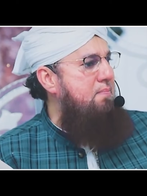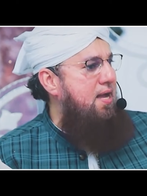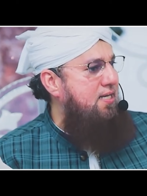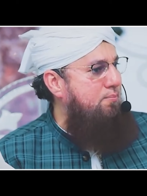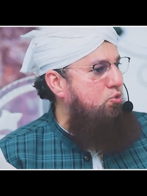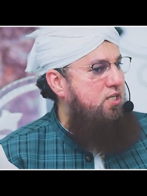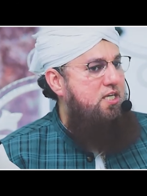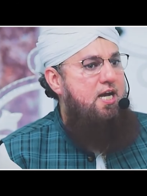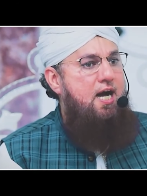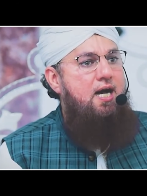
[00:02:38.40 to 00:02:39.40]
ولماذا
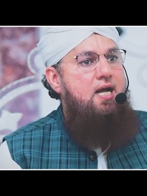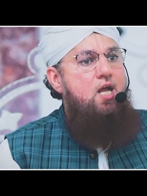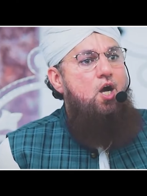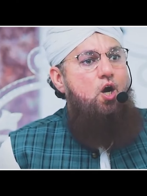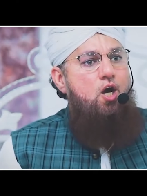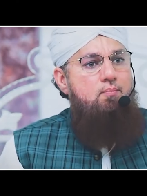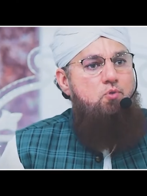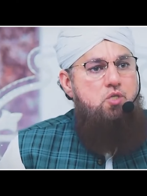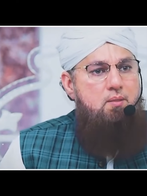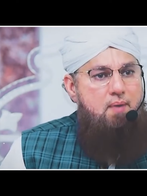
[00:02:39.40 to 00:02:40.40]
يا ترى
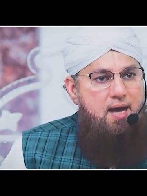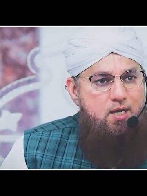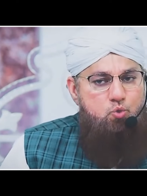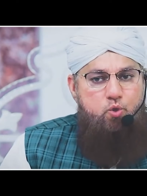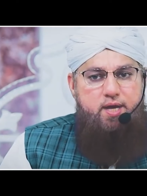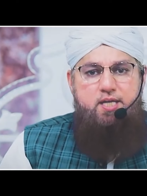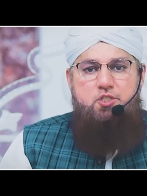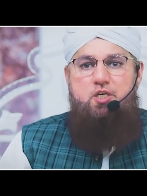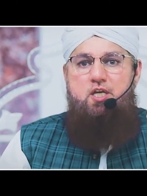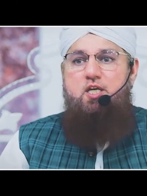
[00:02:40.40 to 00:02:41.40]
فان الغوث
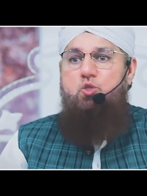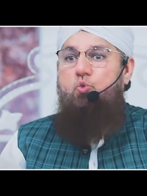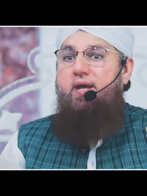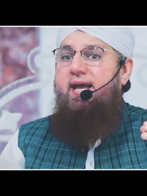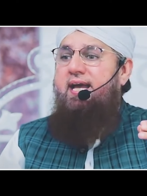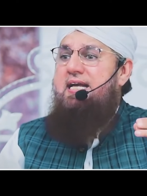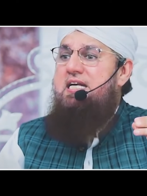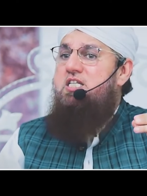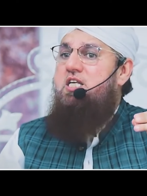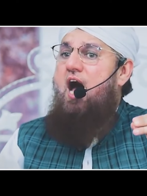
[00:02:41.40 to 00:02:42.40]

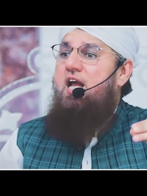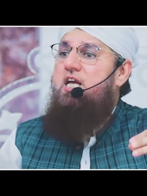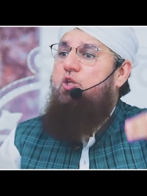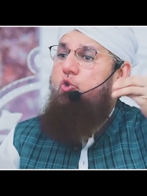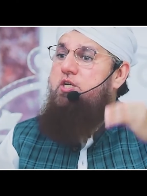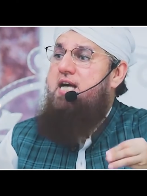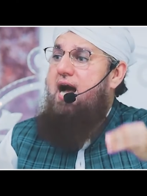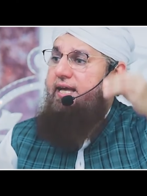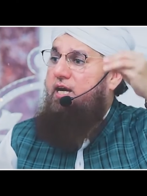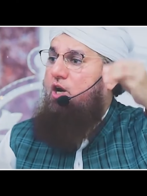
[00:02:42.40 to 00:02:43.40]
صلى الصلوات
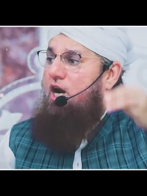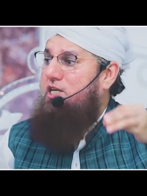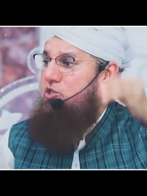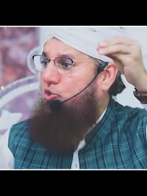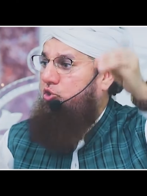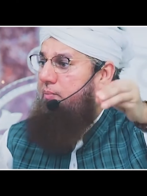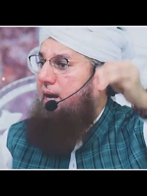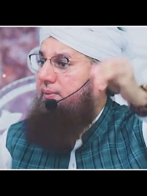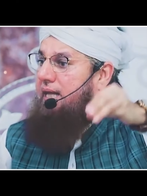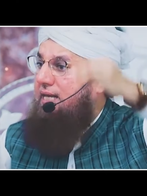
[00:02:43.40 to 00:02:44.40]
طوال حياته
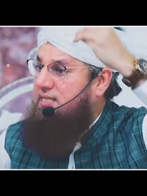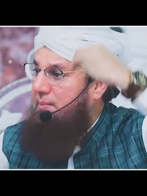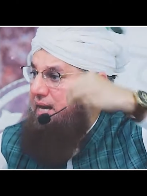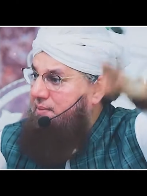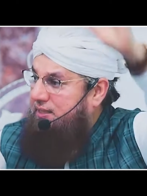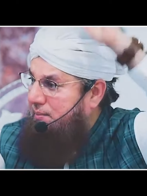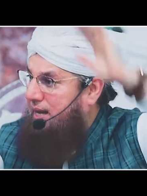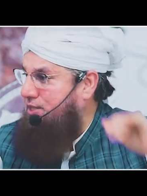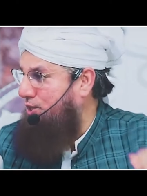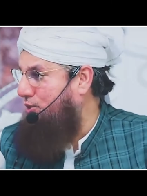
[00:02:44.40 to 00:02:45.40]
وصام وتلا